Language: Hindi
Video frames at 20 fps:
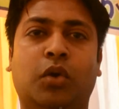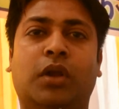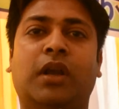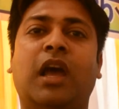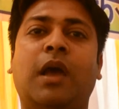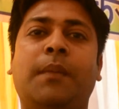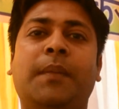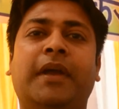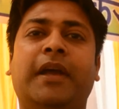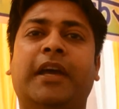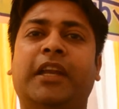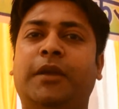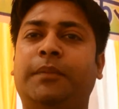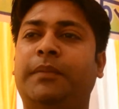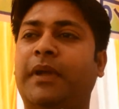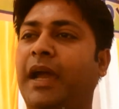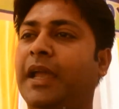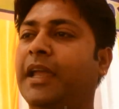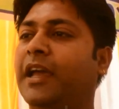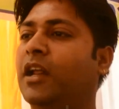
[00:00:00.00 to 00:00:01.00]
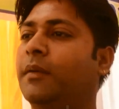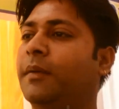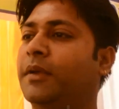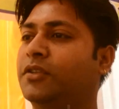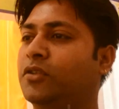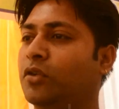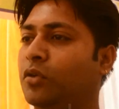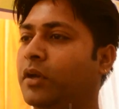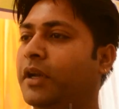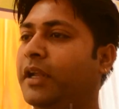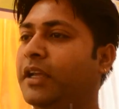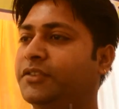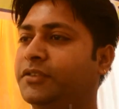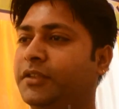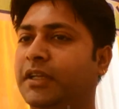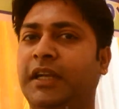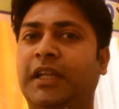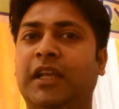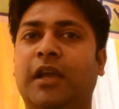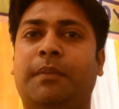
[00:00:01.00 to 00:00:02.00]
गुना में करीब ढाई हज़ार बच्चों ने
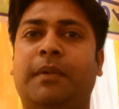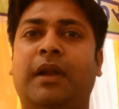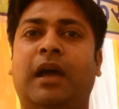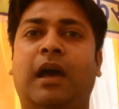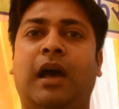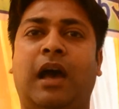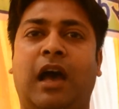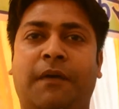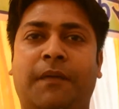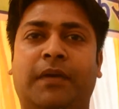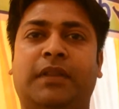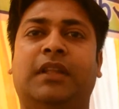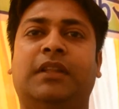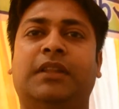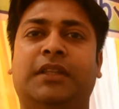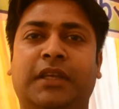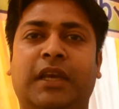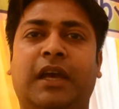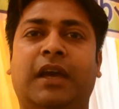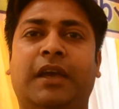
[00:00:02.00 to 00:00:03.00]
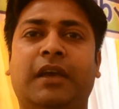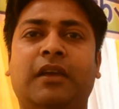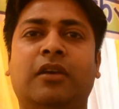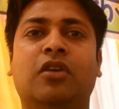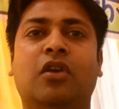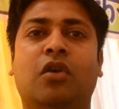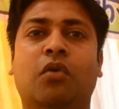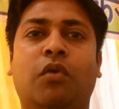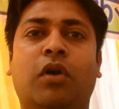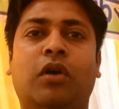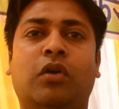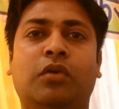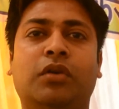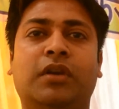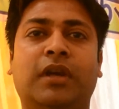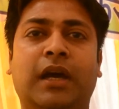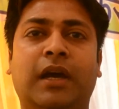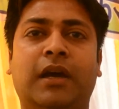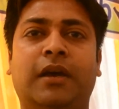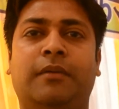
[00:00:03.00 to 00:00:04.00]
इसके लिए अपना आवेदन दिया है और
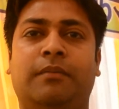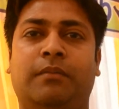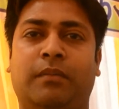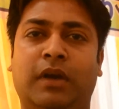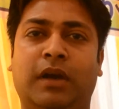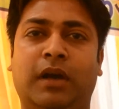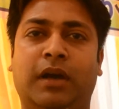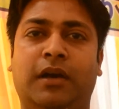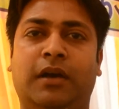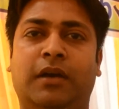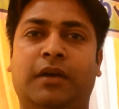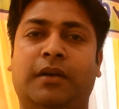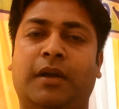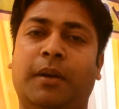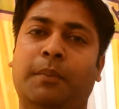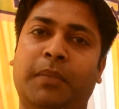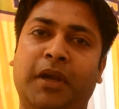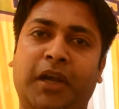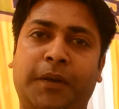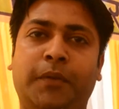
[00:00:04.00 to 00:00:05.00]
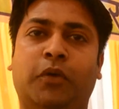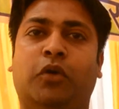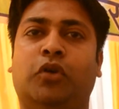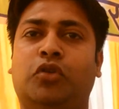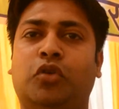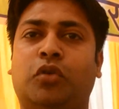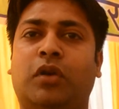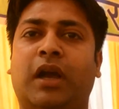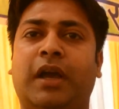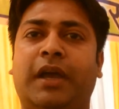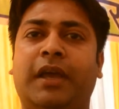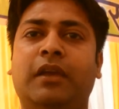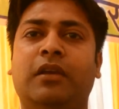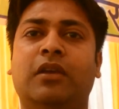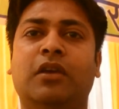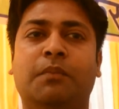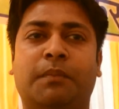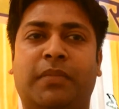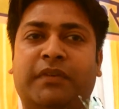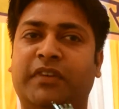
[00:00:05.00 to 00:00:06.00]
उनका कंप्लीट भी हो चुका है
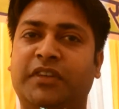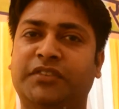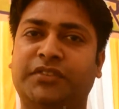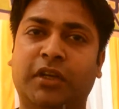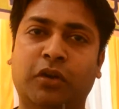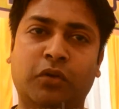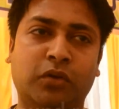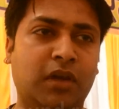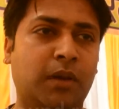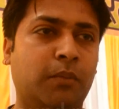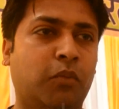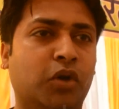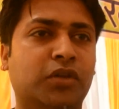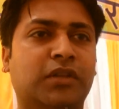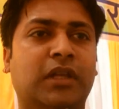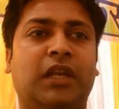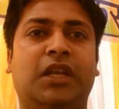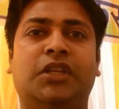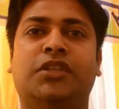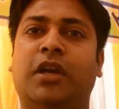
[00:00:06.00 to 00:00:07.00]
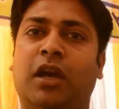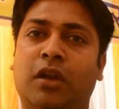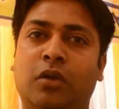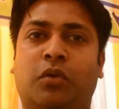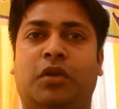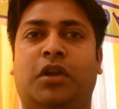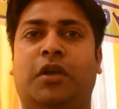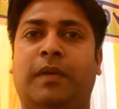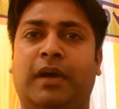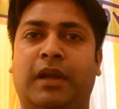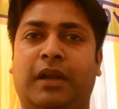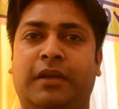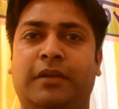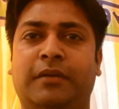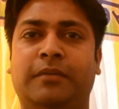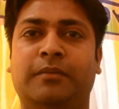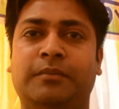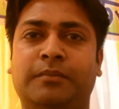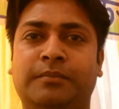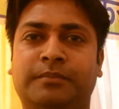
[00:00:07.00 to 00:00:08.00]
प्रोफेशन उनका बहुत जल्दी चालू होने वाला
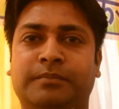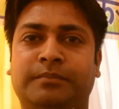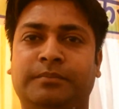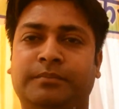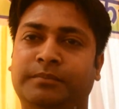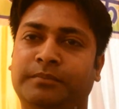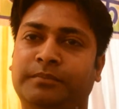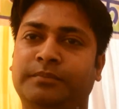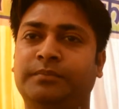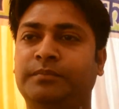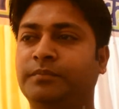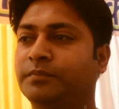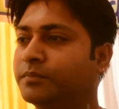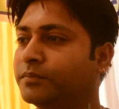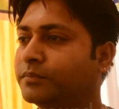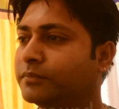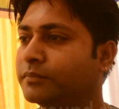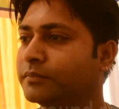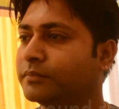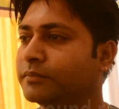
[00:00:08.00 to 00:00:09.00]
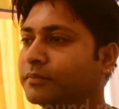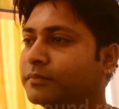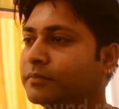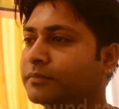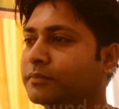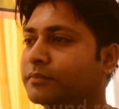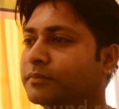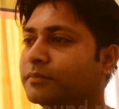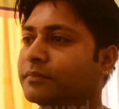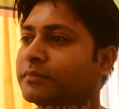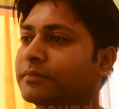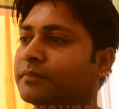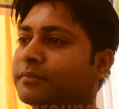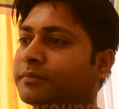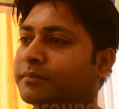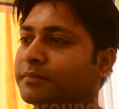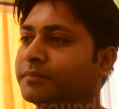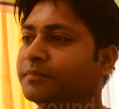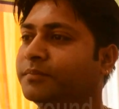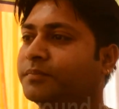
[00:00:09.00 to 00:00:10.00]
है यानी युवाओं को जागरूक करने के लिए कुछ
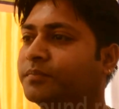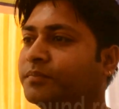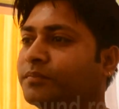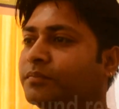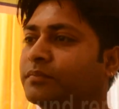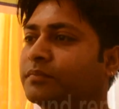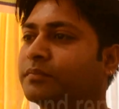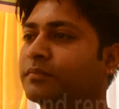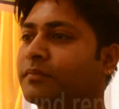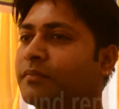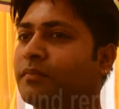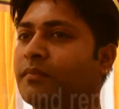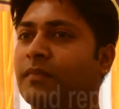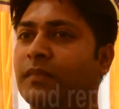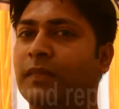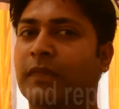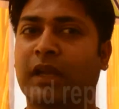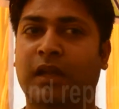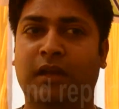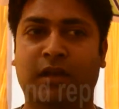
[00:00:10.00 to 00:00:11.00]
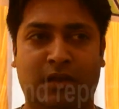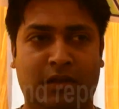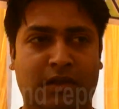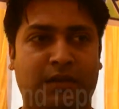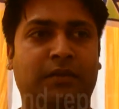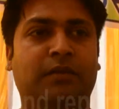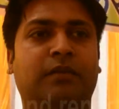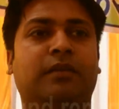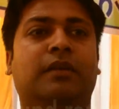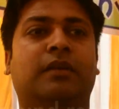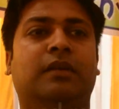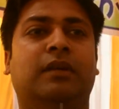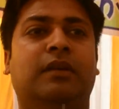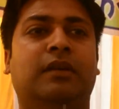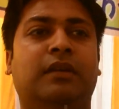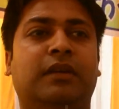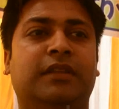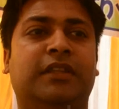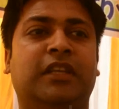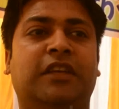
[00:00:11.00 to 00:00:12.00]
और भी प्लान है आपके
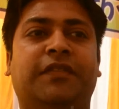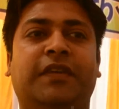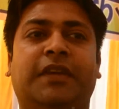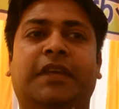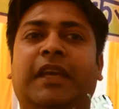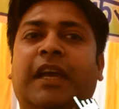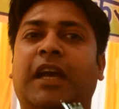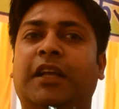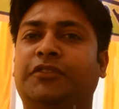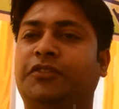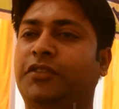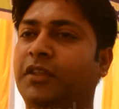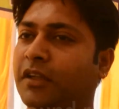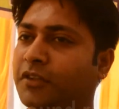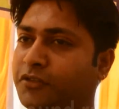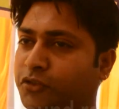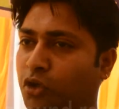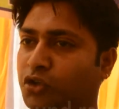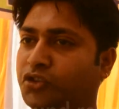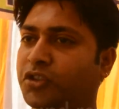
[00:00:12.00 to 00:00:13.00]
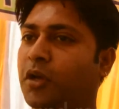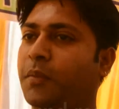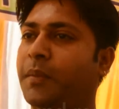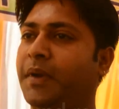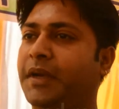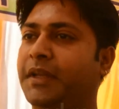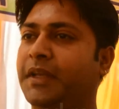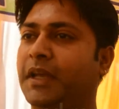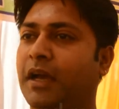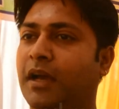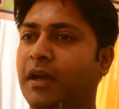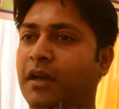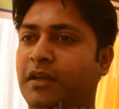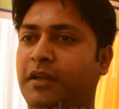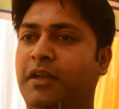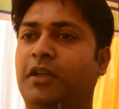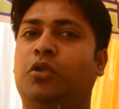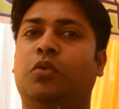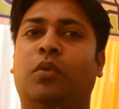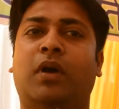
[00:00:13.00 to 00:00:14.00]
पास जैसे कि आज सर सोशल मीडिया
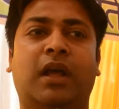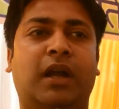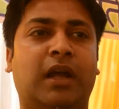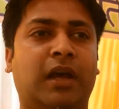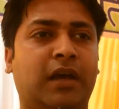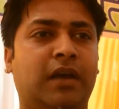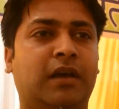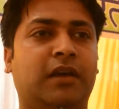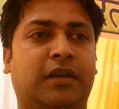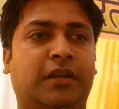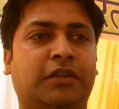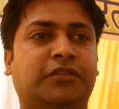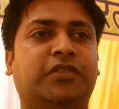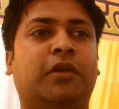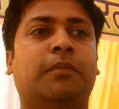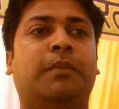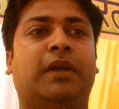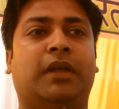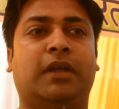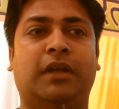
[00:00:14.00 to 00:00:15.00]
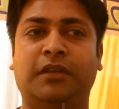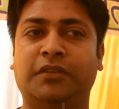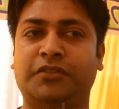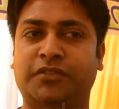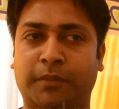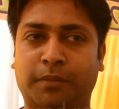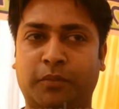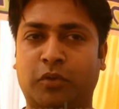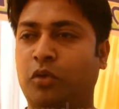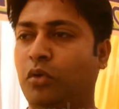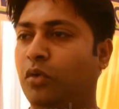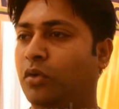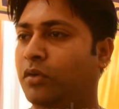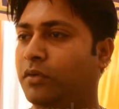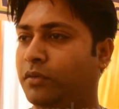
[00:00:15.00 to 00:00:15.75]
के द्वारा इन सब इन सबको